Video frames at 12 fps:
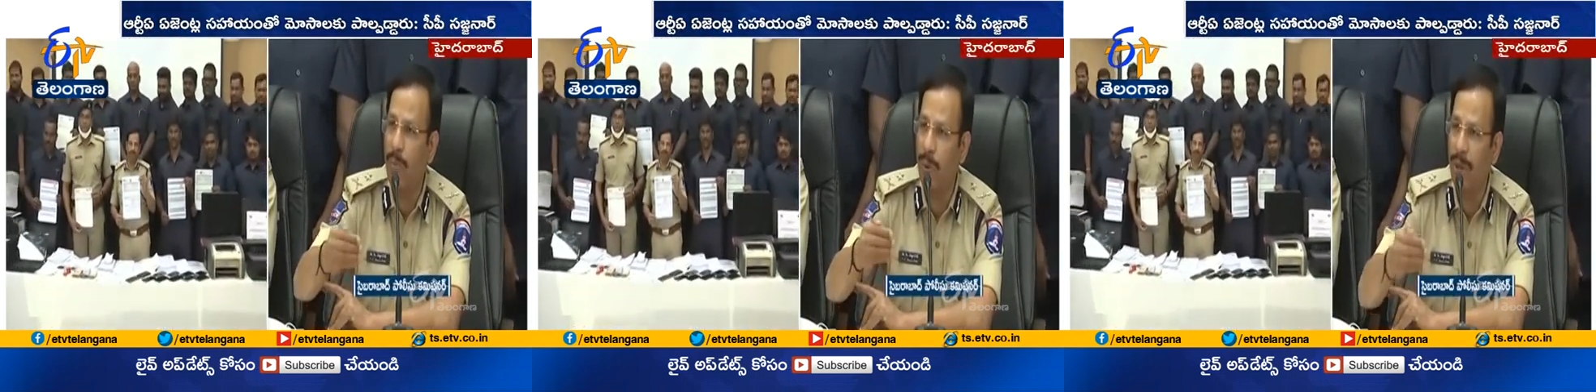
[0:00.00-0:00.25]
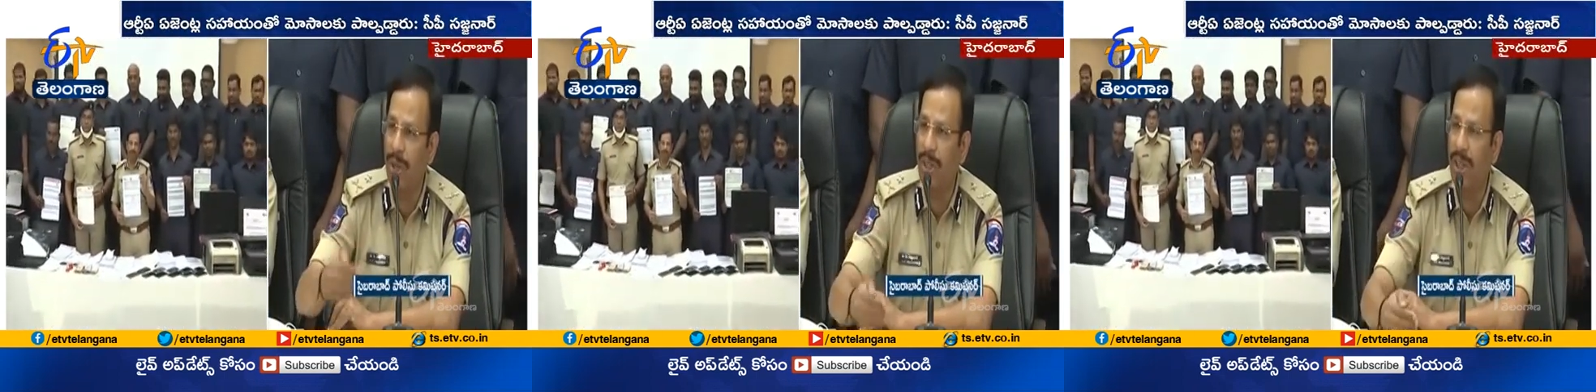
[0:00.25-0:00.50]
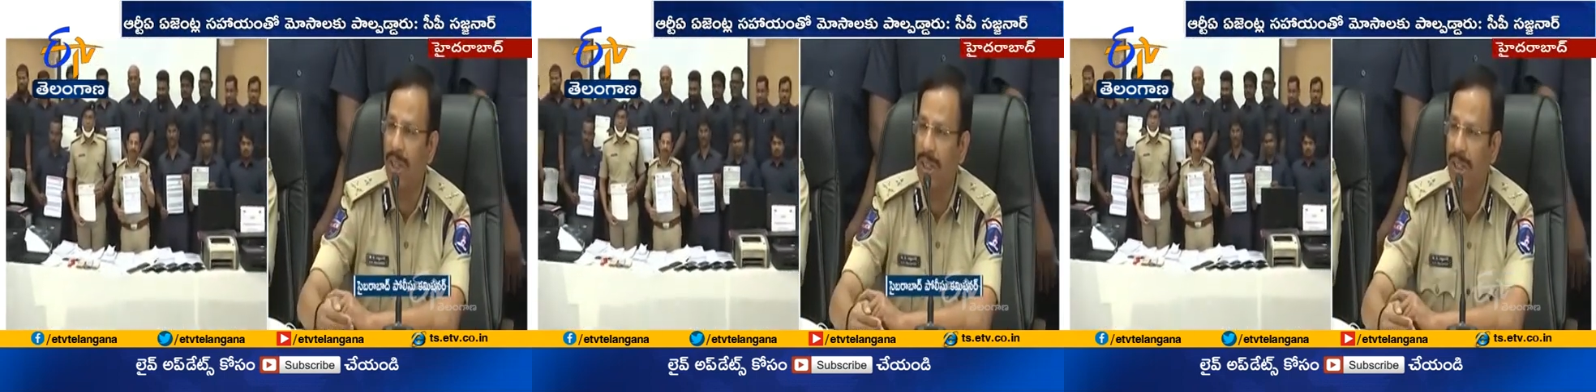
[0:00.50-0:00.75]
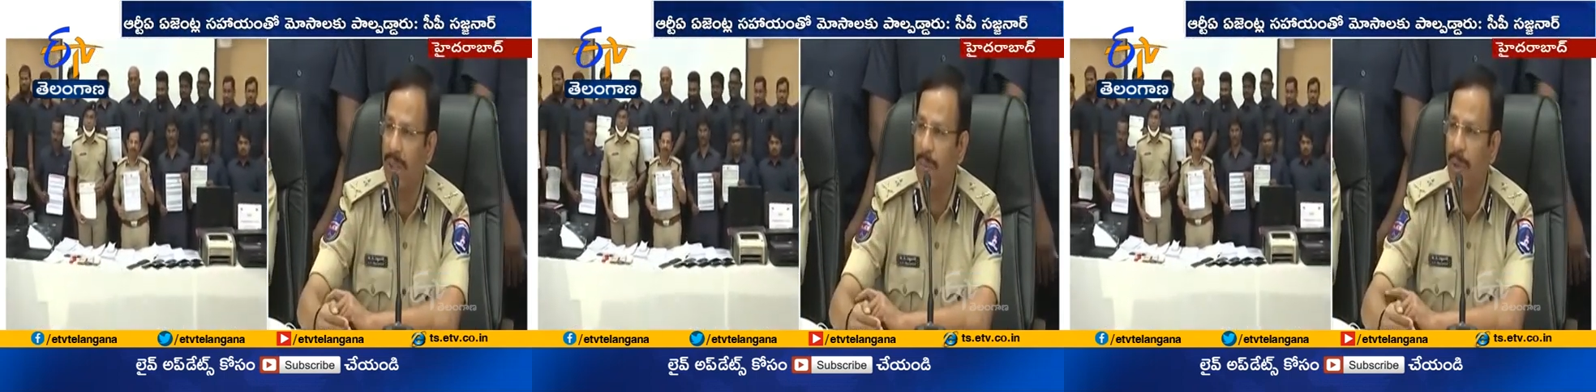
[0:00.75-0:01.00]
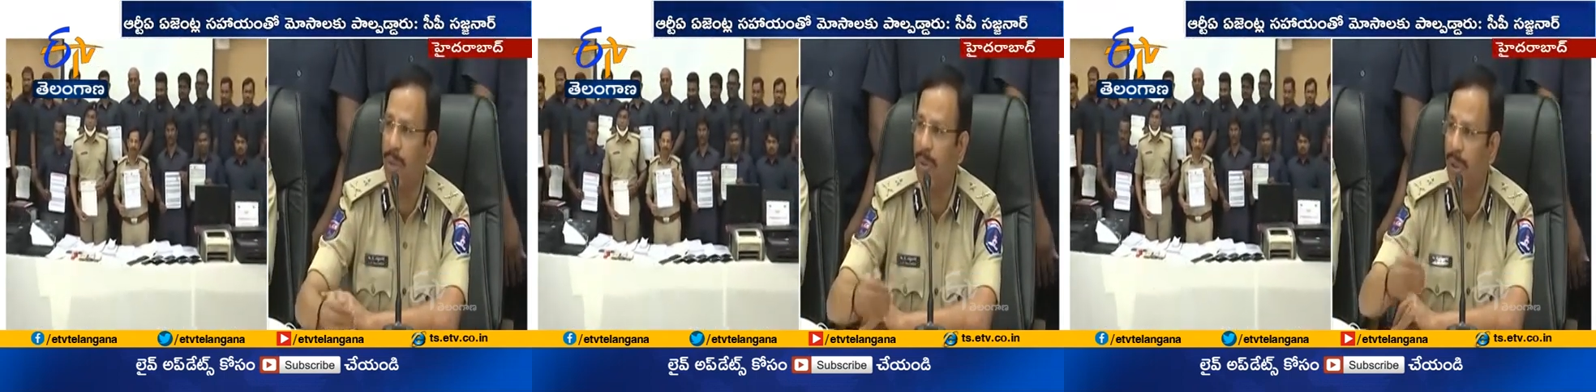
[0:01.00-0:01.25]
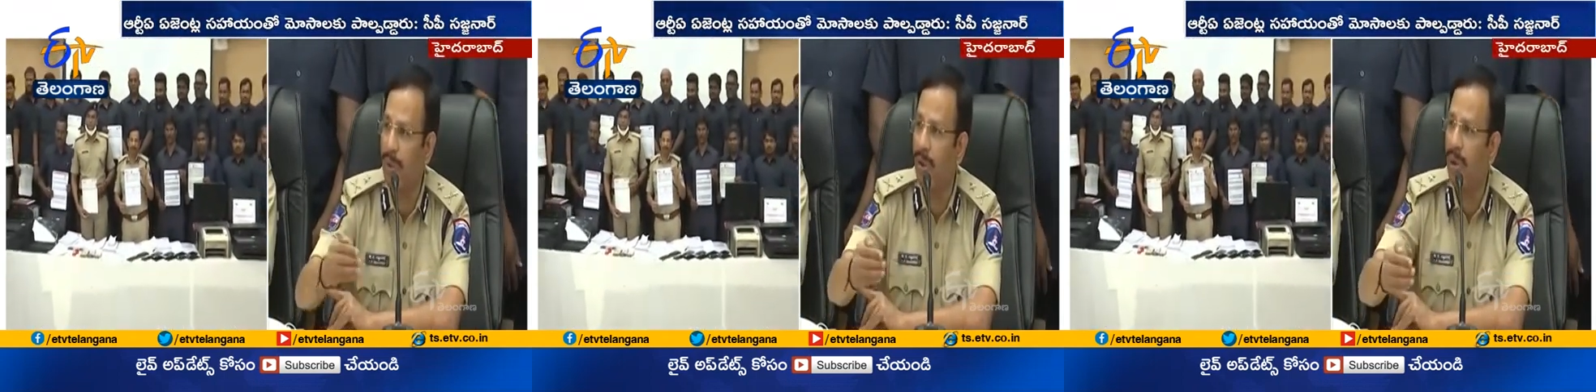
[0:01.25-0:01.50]
పొల్యూషన్ టెస్టింగ్
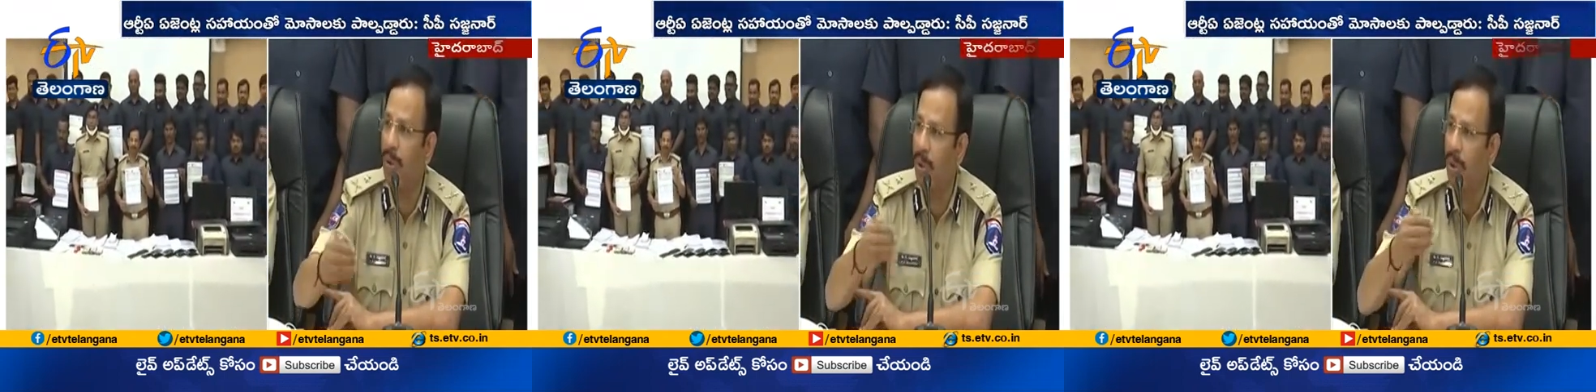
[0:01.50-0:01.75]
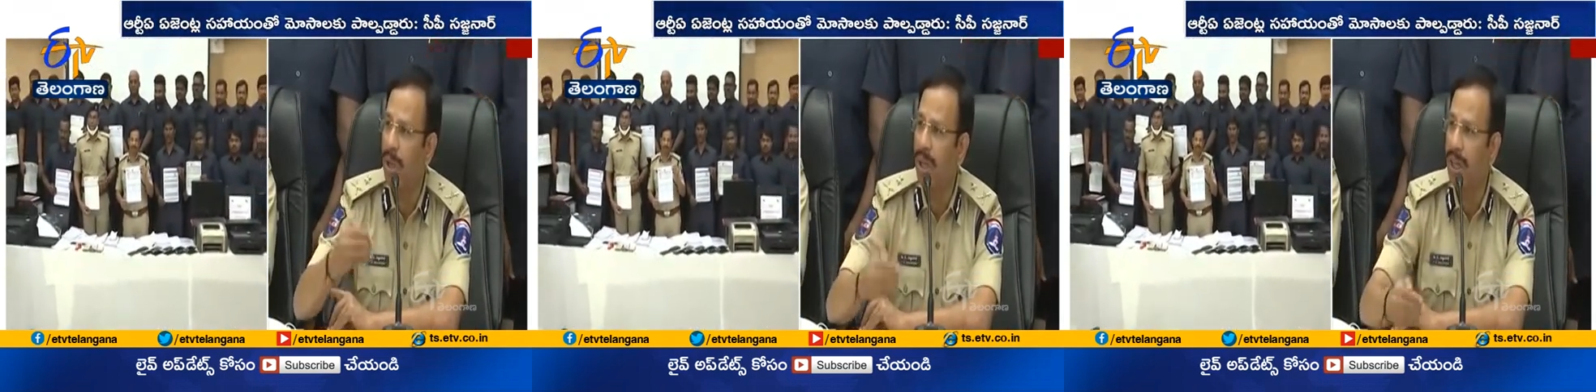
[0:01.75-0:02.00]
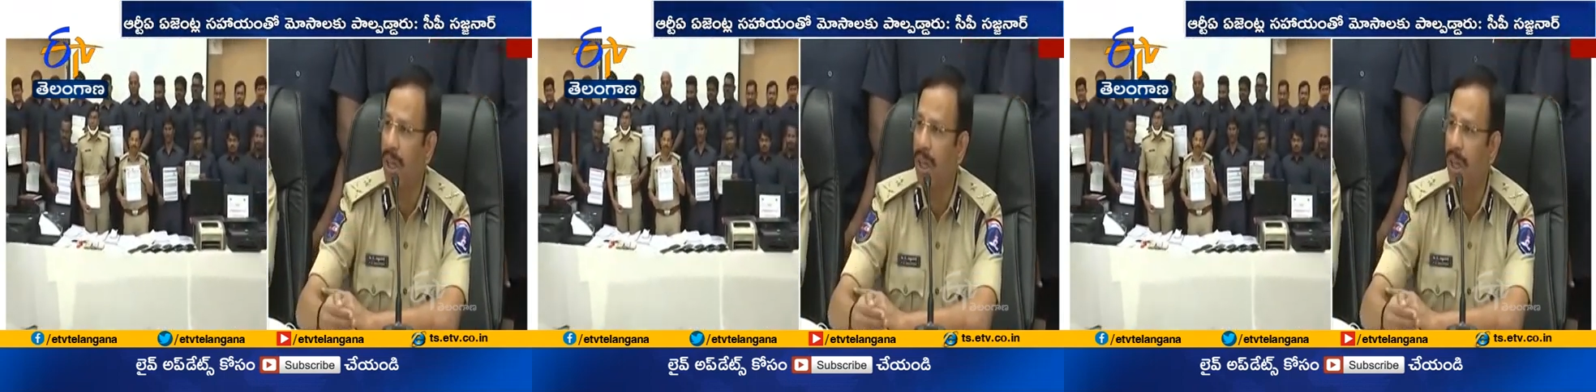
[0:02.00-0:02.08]
పేరుతోనే వాళ్ళు ఈ